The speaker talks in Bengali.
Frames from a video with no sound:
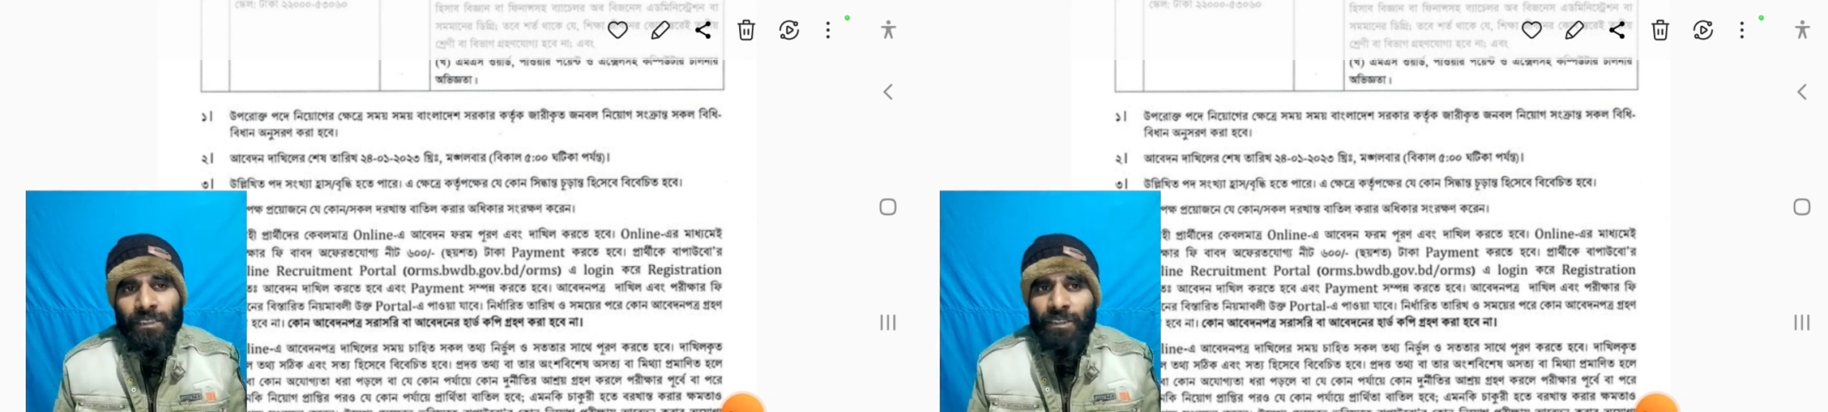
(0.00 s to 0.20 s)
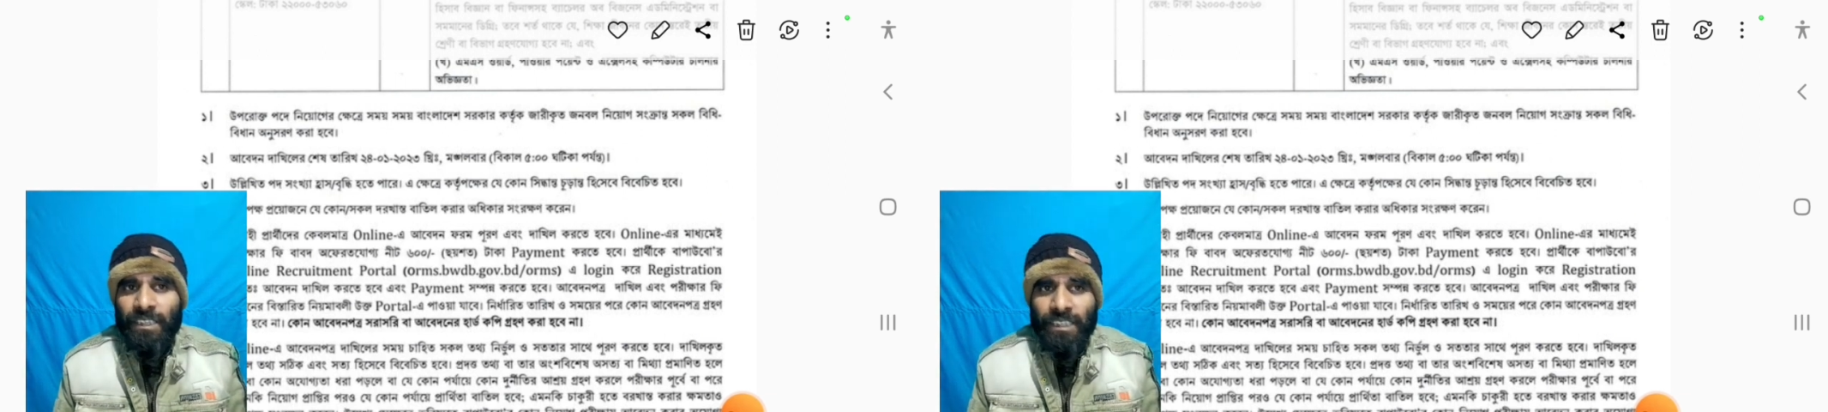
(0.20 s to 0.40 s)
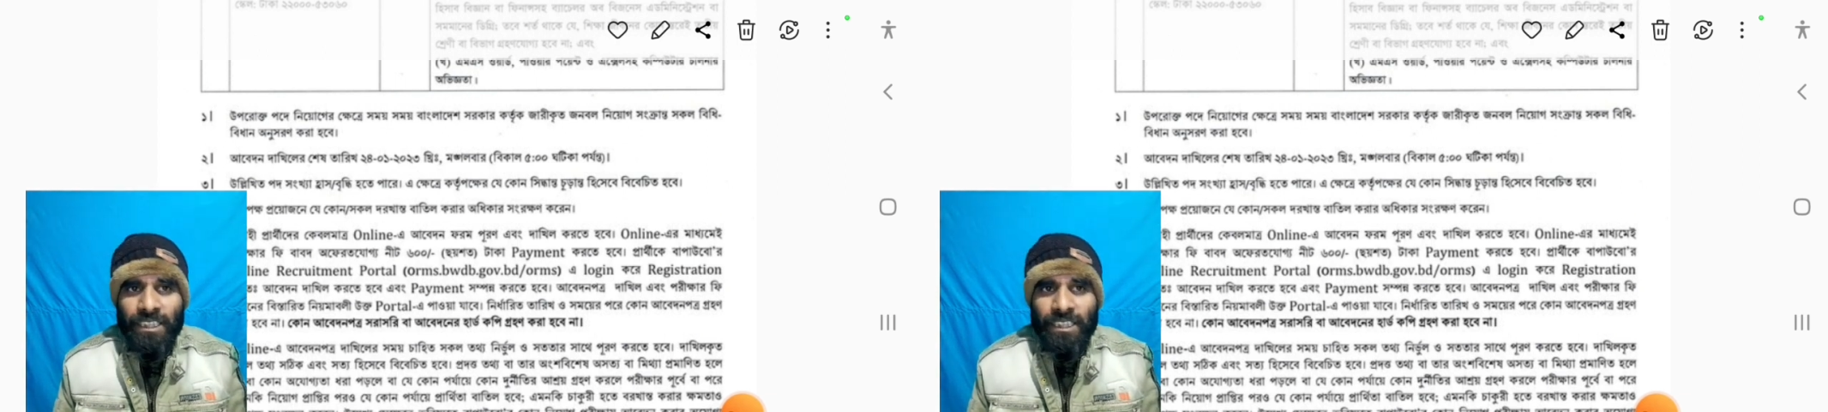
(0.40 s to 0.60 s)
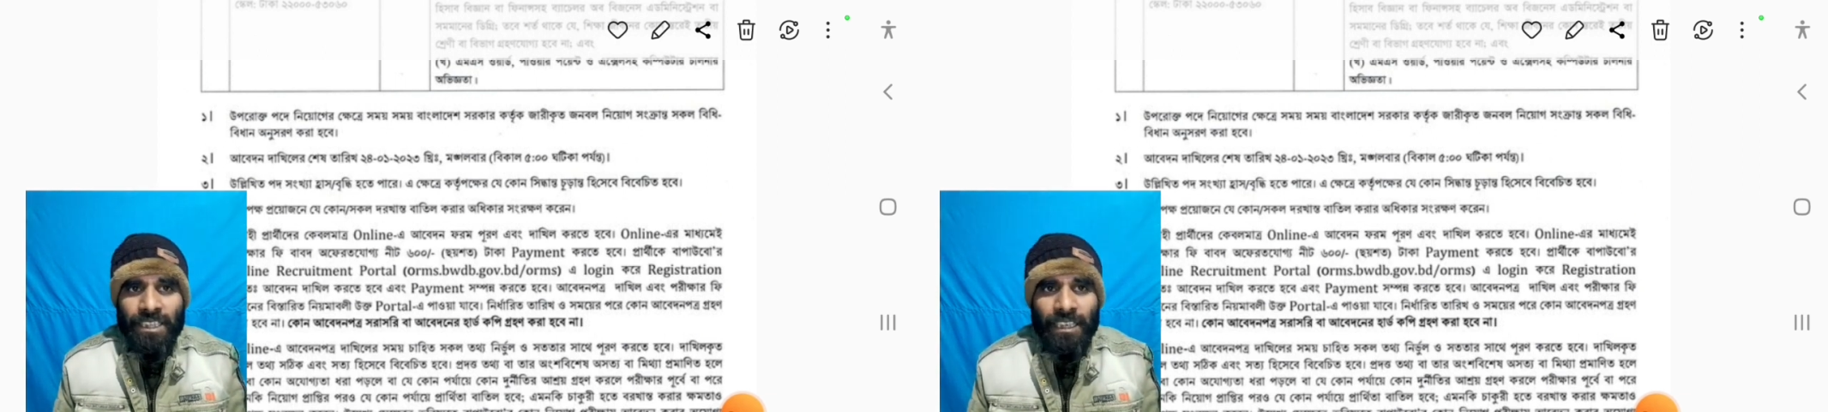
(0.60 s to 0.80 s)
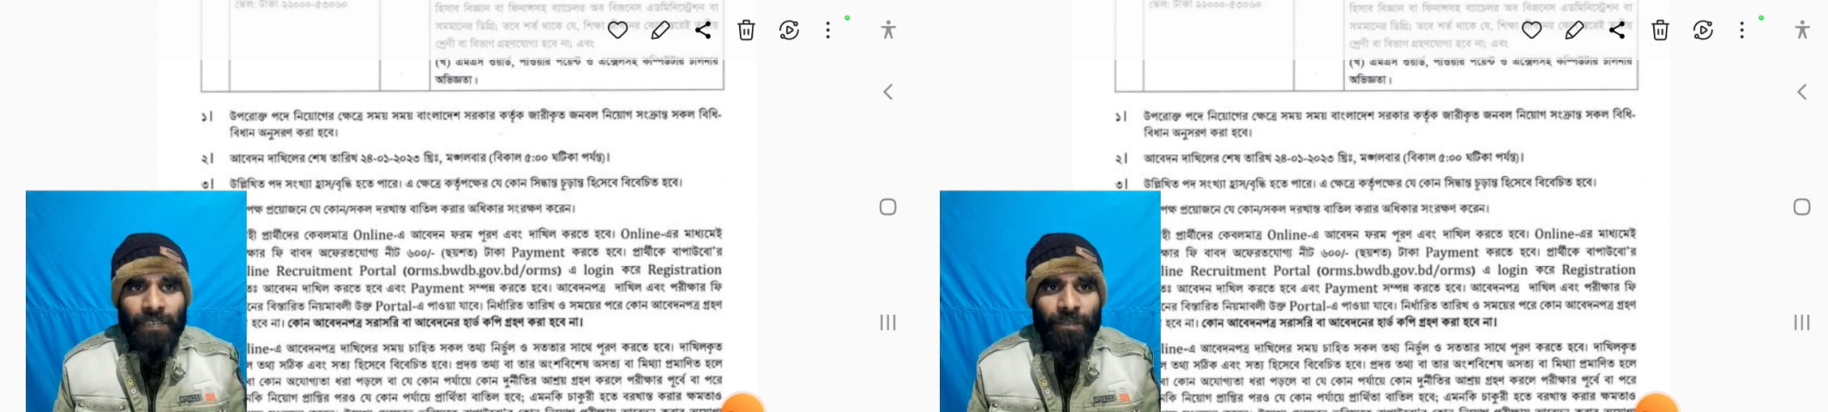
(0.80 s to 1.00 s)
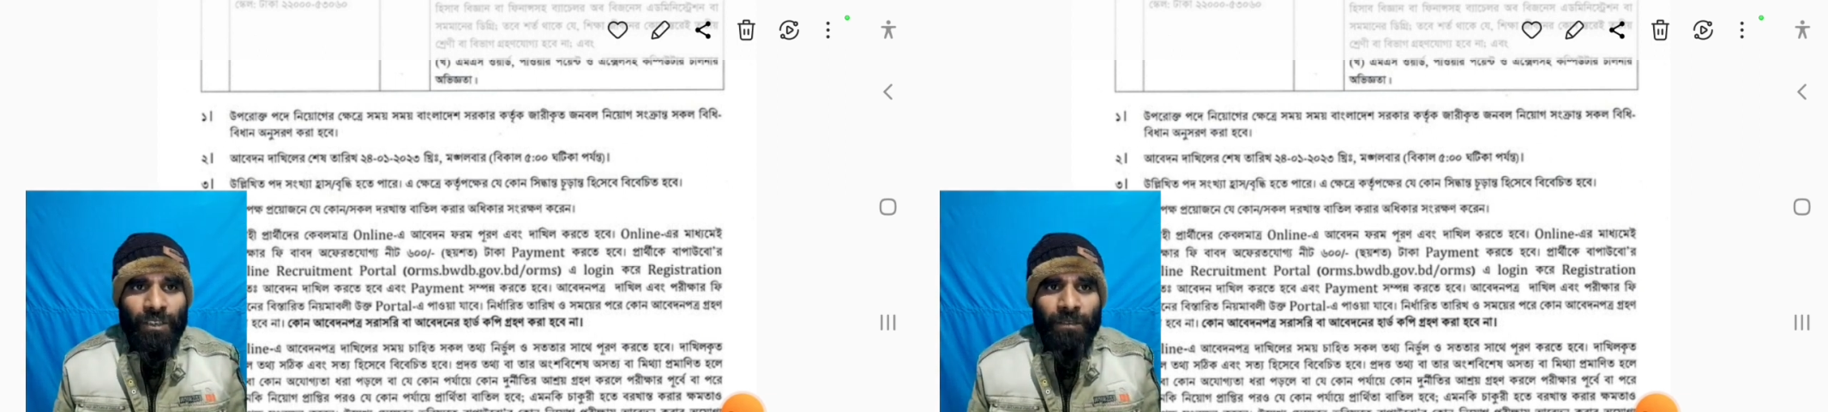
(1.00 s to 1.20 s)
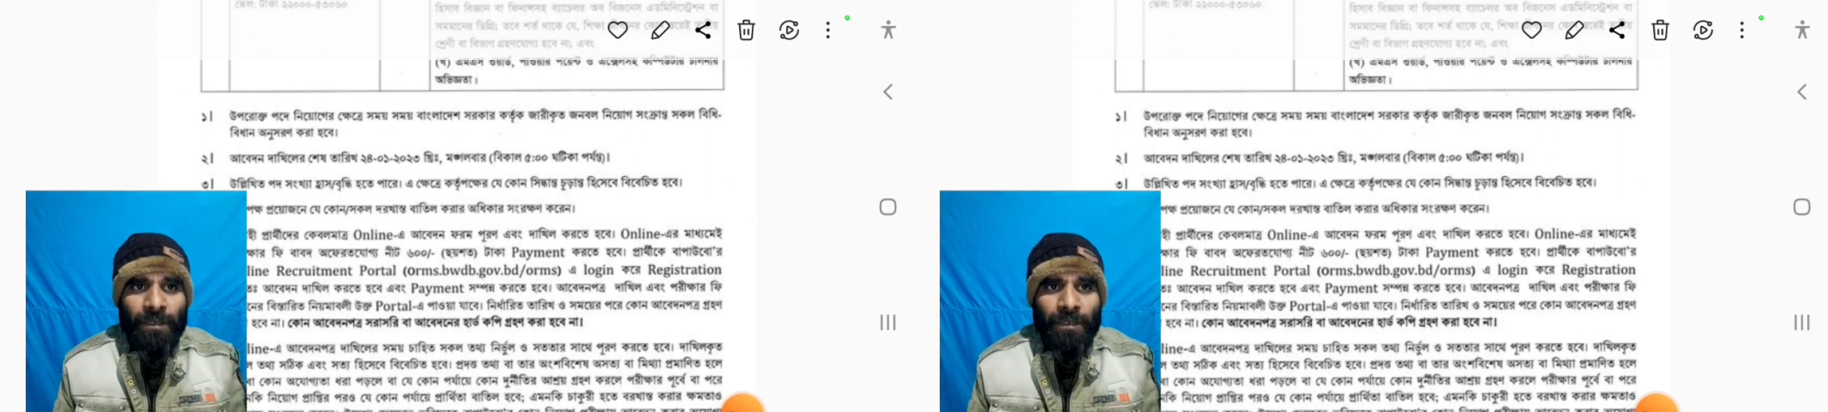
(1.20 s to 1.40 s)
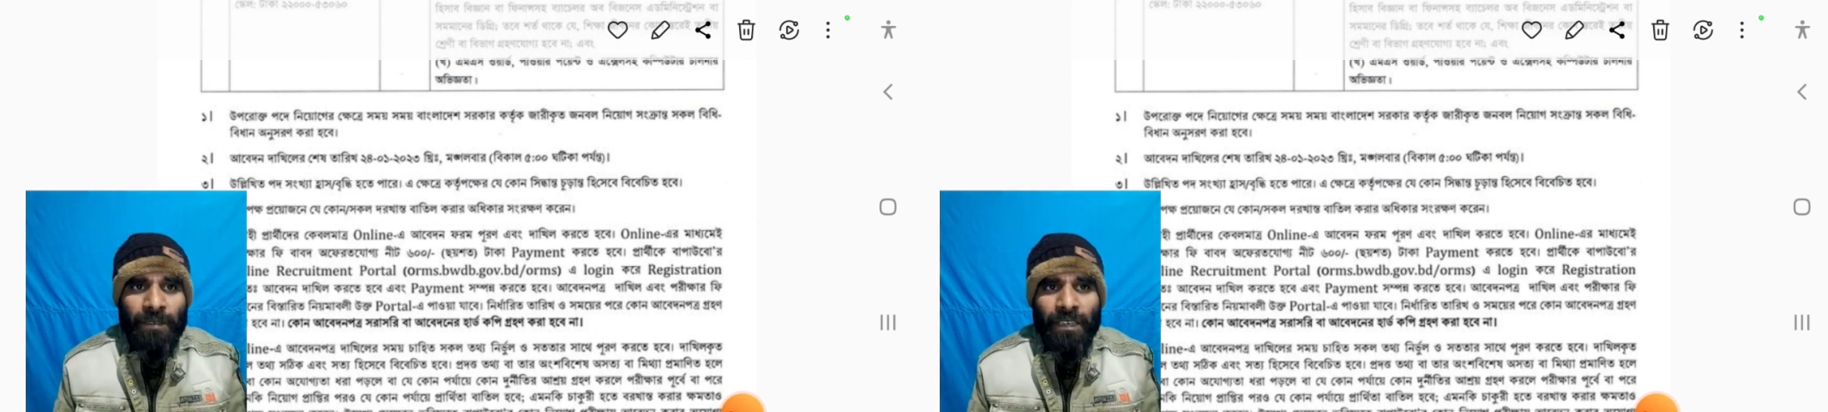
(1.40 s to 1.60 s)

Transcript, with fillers: দু সাল মঙ্গলবার